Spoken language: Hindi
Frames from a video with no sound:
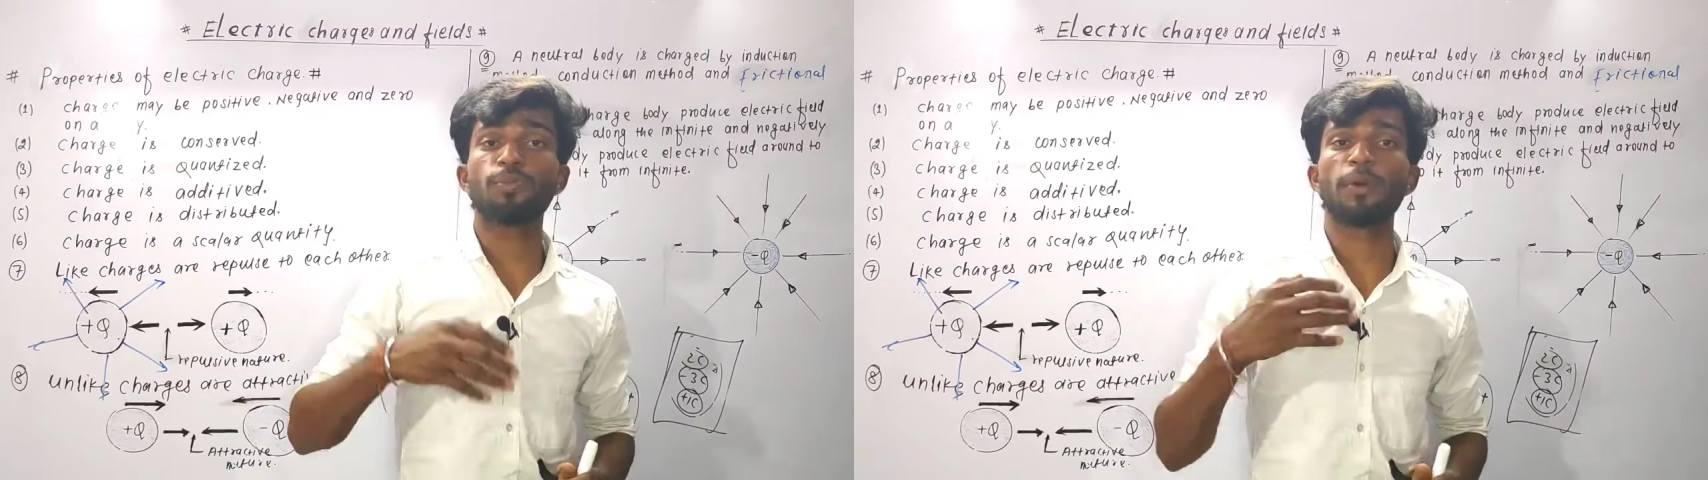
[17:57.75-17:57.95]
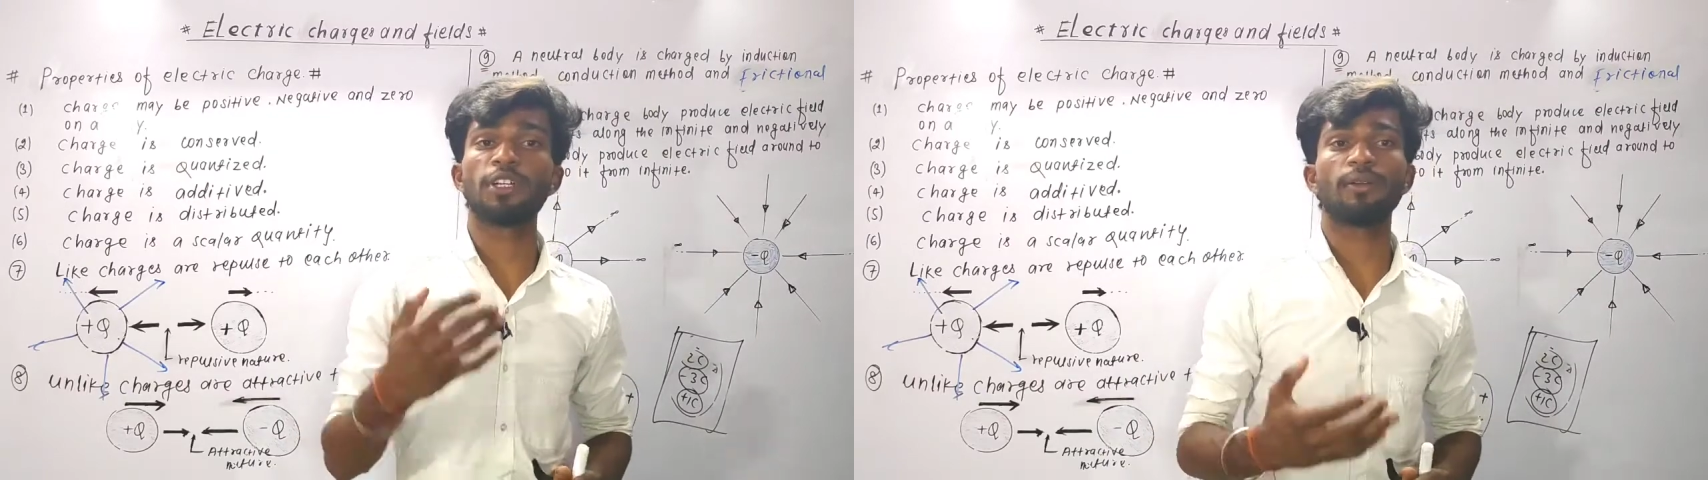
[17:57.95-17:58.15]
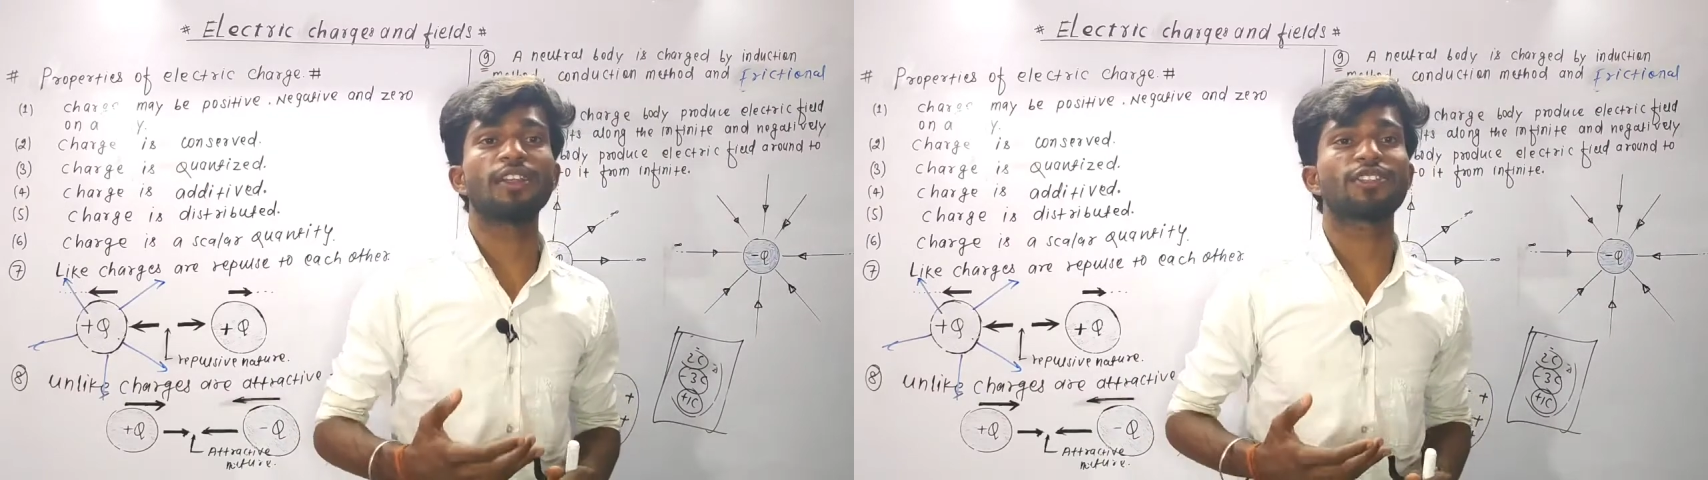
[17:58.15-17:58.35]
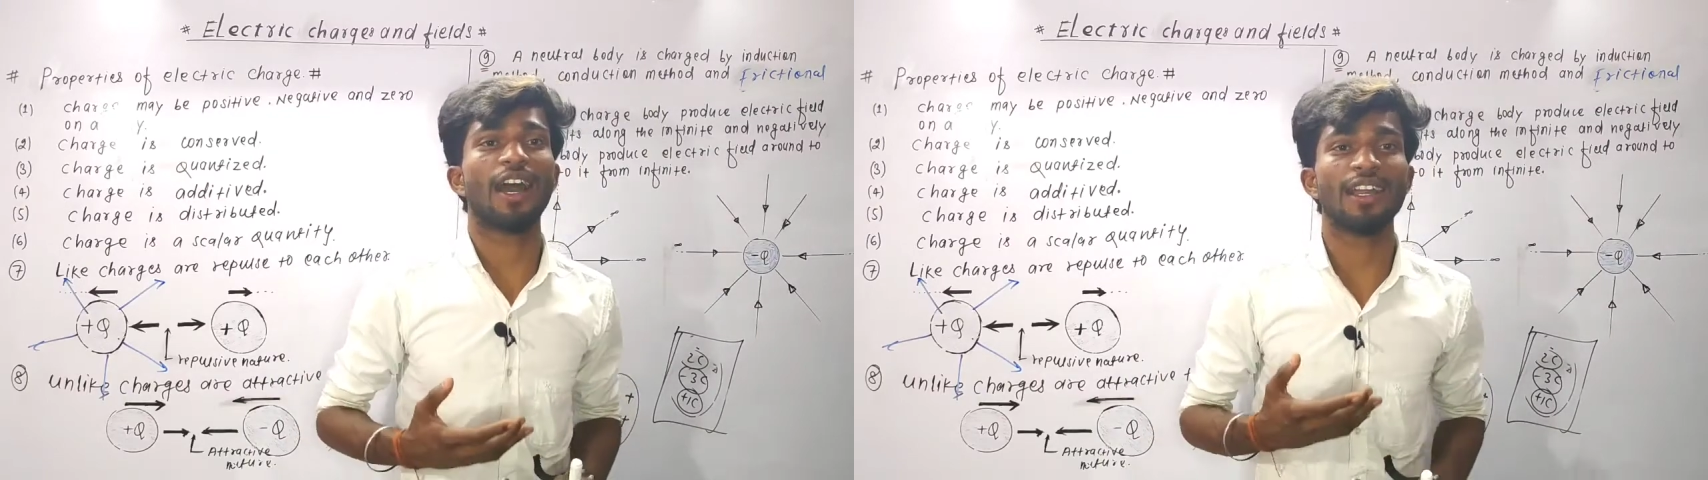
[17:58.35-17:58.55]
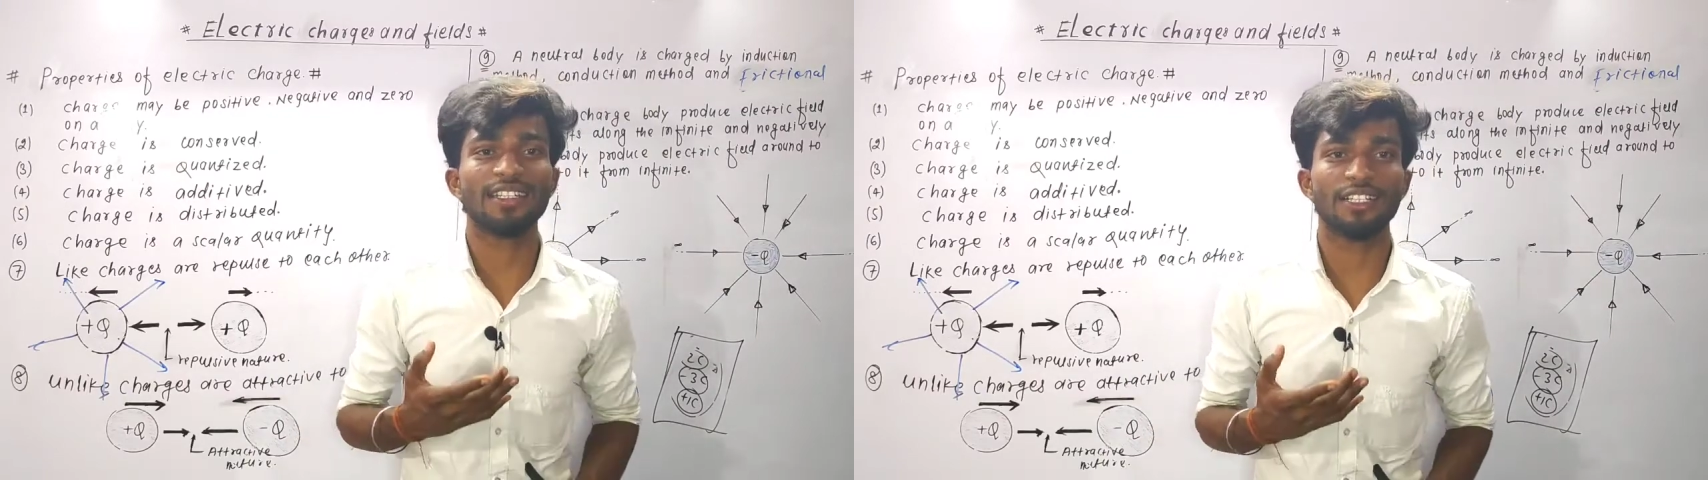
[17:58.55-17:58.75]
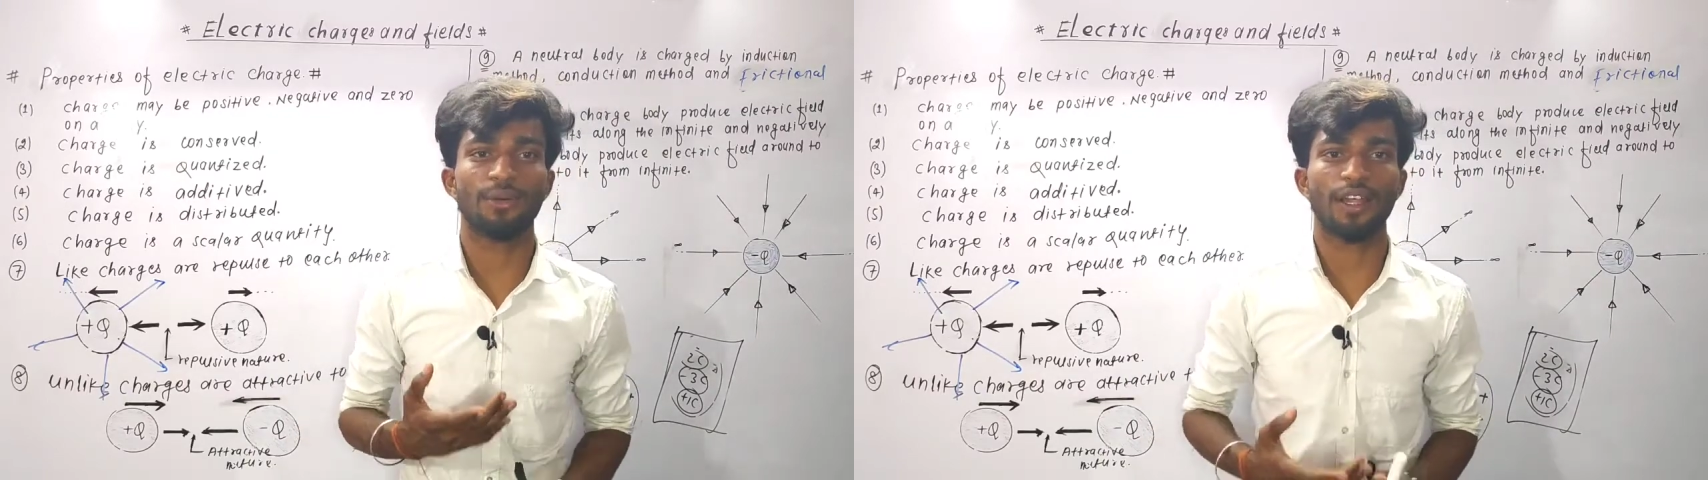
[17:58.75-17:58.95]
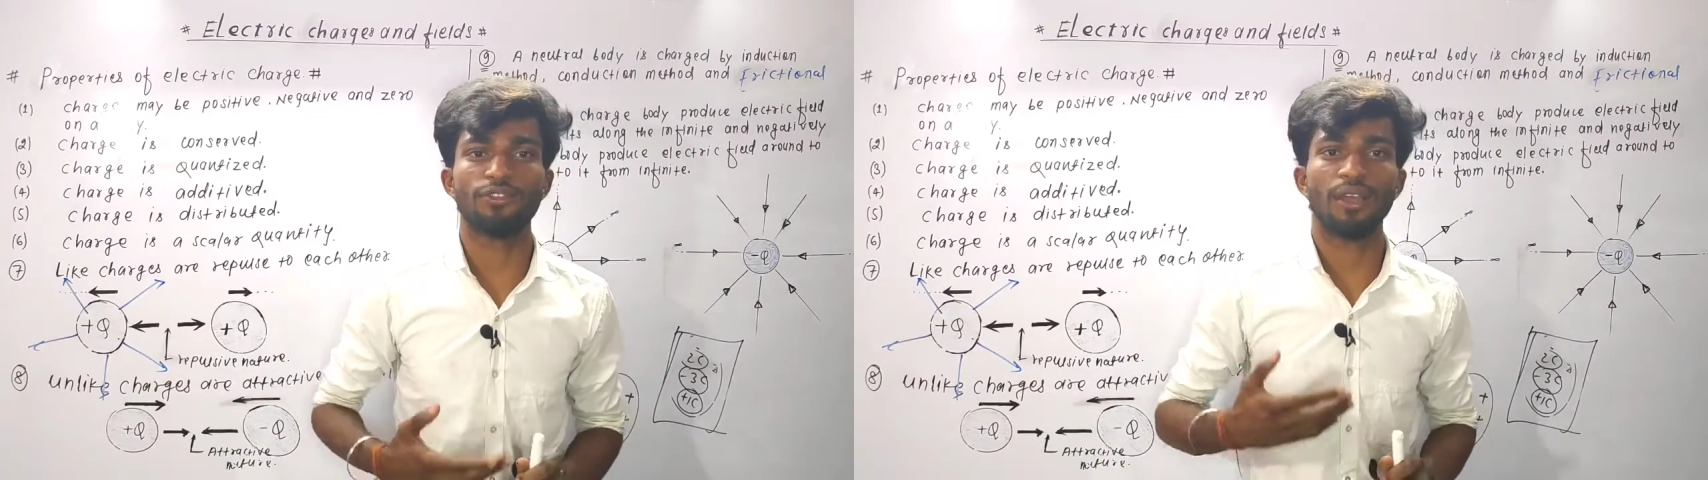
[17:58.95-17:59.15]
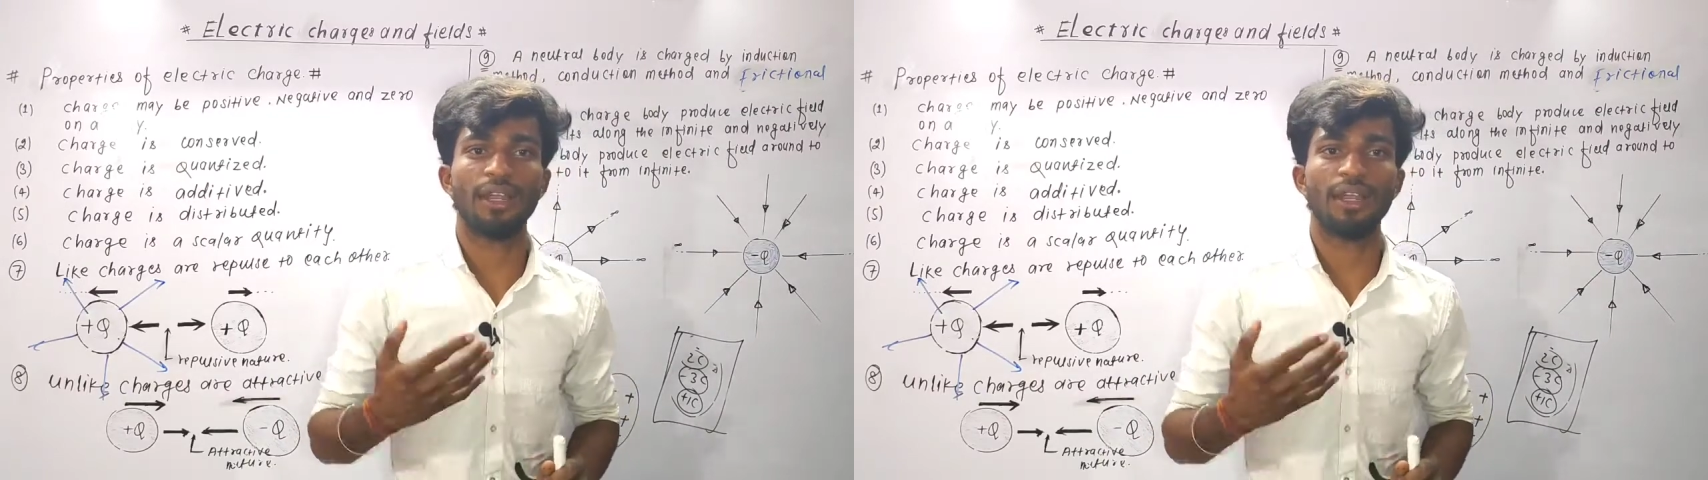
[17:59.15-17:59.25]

उस पॉजिटिवली चार्ज के द्वारा जो